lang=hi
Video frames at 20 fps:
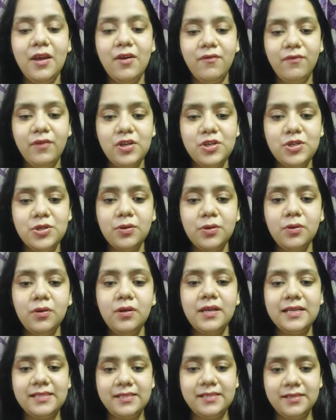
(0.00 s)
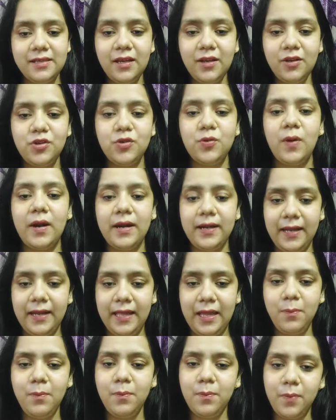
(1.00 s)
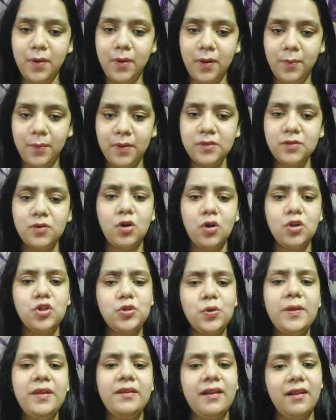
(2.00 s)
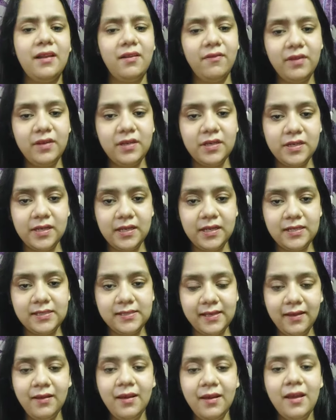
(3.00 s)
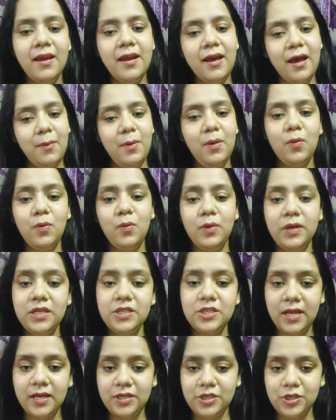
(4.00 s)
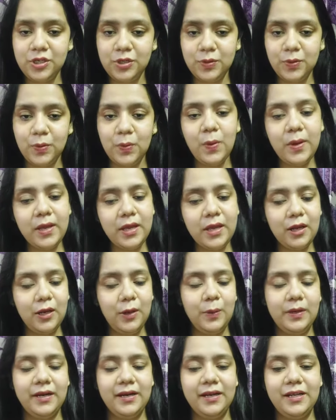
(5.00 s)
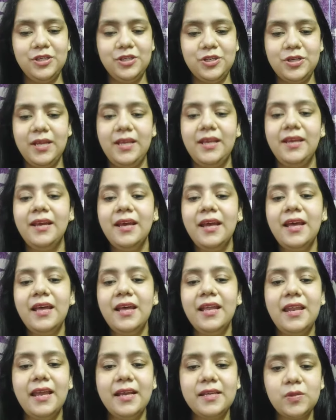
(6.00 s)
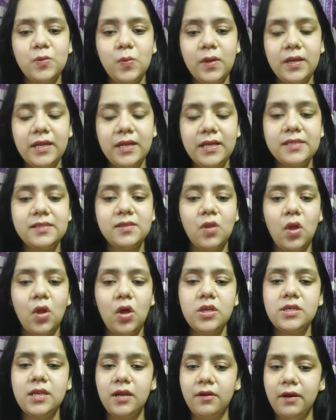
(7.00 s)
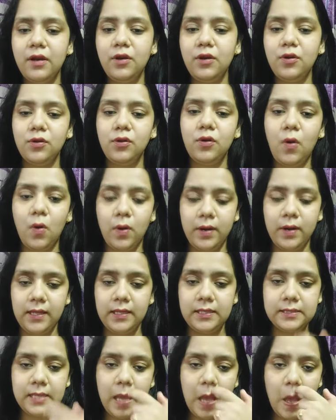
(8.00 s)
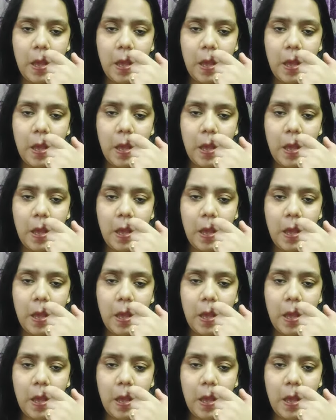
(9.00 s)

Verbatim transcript: वी शुड स्टिक टू आर नेम पर्पज़ और जो भी रेलिवेंट डिटेल्स हैं हमें उन्हीं सारी चीज़ों को इंक्लूड करना चाहिए नेक्स्ट वन इज़ नॉट टेलरिंग टू द ऑडियंस